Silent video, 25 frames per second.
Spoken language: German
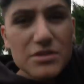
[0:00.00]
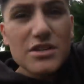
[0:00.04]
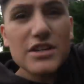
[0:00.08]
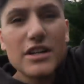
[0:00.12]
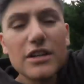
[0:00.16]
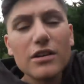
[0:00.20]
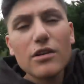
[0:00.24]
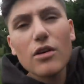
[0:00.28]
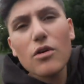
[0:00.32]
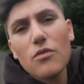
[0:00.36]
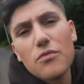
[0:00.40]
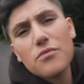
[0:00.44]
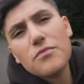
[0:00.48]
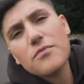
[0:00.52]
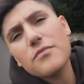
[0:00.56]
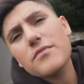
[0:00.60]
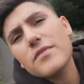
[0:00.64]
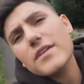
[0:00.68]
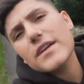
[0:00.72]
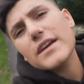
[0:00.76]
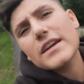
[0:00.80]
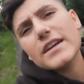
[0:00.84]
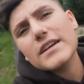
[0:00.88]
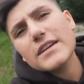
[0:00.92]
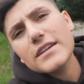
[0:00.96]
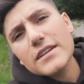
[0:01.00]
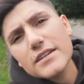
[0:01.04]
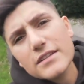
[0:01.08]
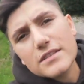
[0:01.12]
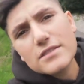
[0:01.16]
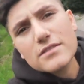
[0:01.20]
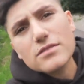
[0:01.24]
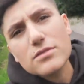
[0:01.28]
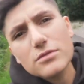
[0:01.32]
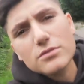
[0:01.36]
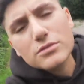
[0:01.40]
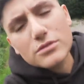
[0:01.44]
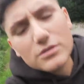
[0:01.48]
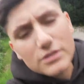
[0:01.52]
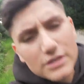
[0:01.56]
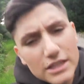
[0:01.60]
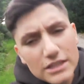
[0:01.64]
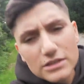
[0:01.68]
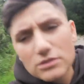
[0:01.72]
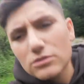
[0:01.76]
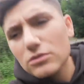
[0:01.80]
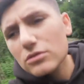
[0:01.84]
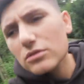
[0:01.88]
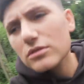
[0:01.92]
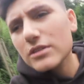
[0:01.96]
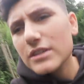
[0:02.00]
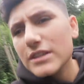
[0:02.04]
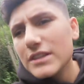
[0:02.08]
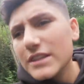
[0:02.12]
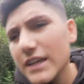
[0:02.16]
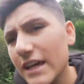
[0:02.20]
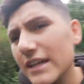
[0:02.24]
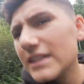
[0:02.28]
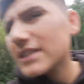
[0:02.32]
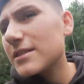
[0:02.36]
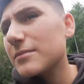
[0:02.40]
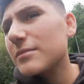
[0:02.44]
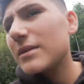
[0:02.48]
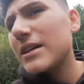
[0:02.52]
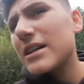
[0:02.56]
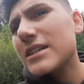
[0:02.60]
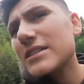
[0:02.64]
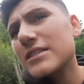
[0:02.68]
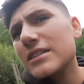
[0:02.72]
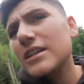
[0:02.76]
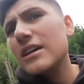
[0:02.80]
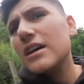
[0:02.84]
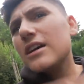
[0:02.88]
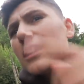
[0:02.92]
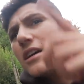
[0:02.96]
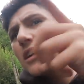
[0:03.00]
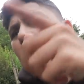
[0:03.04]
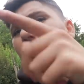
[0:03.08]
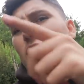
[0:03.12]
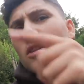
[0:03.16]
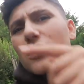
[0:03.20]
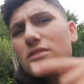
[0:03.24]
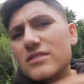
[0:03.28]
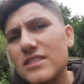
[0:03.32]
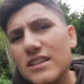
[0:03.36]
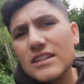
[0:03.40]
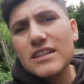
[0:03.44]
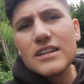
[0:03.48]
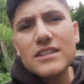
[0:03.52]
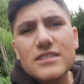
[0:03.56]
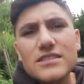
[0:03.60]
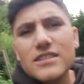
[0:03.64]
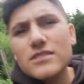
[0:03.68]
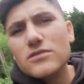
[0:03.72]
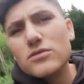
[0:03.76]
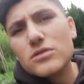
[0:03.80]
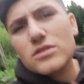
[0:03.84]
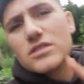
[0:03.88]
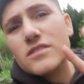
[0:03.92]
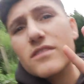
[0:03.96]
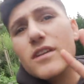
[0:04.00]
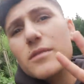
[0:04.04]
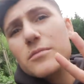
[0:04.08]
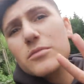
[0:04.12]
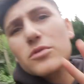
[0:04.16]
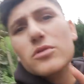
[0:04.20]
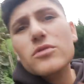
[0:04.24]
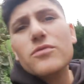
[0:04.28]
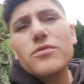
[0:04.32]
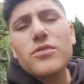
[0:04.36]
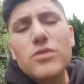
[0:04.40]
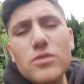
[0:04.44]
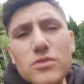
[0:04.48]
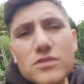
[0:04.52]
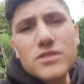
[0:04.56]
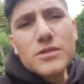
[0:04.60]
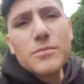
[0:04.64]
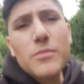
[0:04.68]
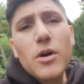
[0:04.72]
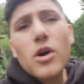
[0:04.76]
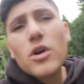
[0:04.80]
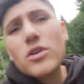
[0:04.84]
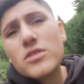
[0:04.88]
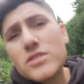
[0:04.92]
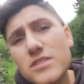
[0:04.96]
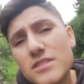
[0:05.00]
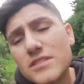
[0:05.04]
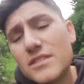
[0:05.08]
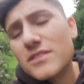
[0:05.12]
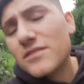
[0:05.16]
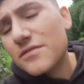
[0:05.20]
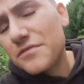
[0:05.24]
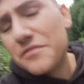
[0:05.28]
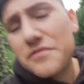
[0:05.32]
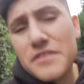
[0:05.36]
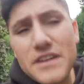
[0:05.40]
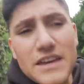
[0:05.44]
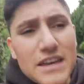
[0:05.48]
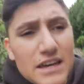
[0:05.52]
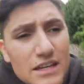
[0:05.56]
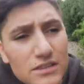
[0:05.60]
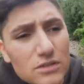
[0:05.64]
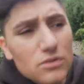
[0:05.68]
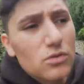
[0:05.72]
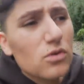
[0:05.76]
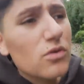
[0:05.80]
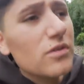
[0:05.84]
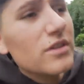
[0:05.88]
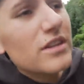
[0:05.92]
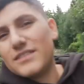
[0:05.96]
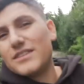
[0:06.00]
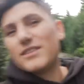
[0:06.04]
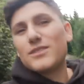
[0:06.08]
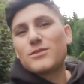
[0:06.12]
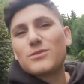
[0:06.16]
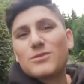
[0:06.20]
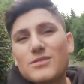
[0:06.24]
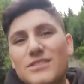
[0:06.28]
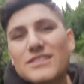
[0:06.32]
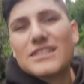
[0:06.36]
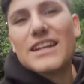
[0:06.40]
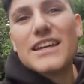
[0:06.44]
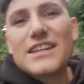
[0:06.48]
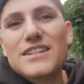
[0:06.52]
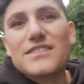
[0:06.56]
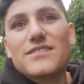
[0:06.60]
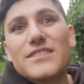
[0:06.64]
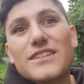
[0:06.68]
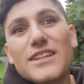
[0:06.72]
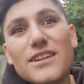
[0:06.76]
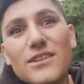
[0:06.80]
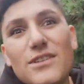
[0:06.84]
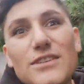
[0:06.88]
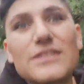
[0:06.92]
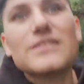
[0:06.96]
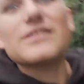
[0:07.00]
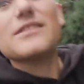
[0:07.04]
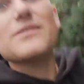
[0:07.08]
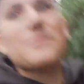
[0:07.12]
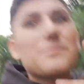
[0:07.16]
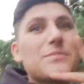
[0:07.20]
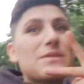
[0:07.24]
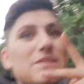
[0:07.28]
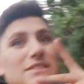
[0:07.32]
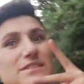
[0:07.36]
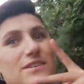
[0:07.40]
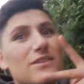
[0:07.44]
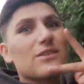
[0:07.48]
ich gerade auf dem Weg zu Netto und Getränkemarkt. Gott sei Dank ist das nur zwei Minuten von unserem Haus entfernt und wir sehen uns gleich wieder, Leute. Peace